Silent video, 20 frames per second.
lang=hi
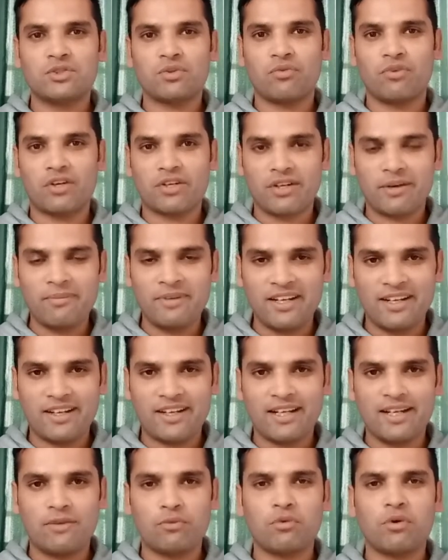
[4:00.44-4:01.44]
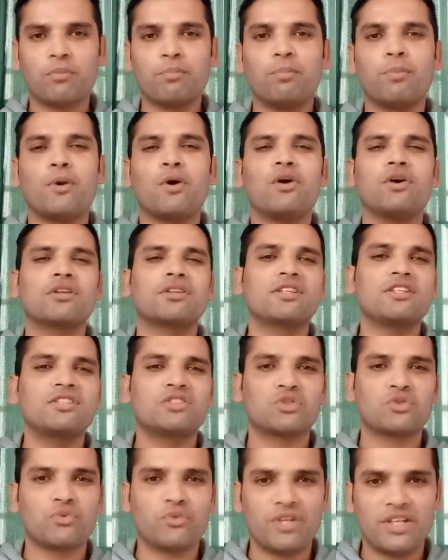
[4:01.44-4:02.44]
जो वाटर मिलन है वो बहुत ही
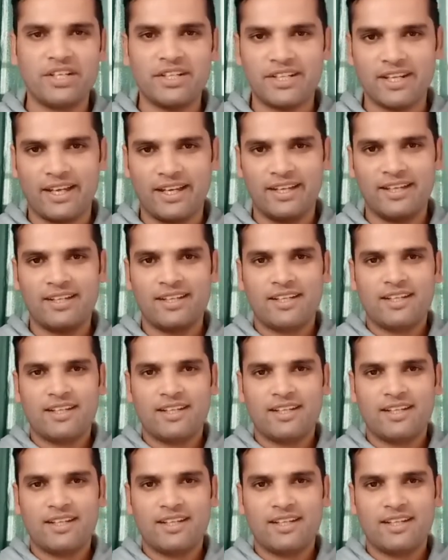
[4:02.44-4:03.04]
स्वीट है